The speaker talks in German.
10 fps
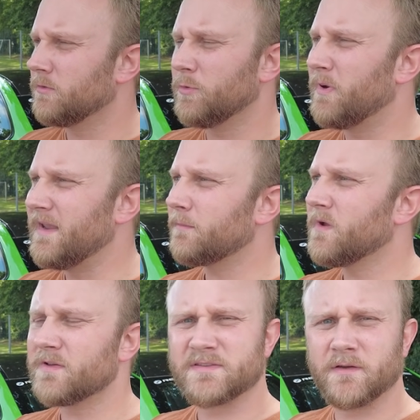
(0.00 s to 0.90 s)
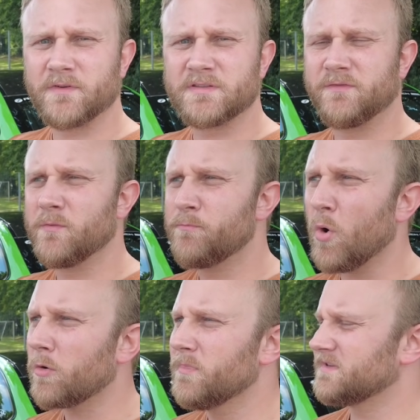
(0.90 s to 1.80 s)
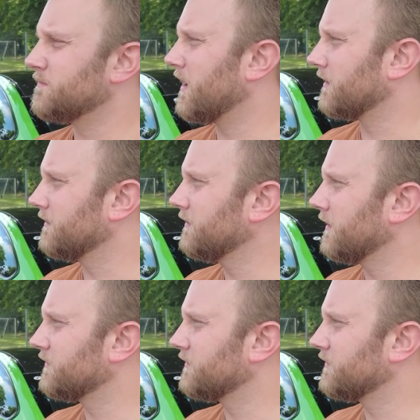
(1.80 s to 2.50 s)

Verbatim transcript: überlegt mal, was, da, was die für einen Bockmist machen. Ne?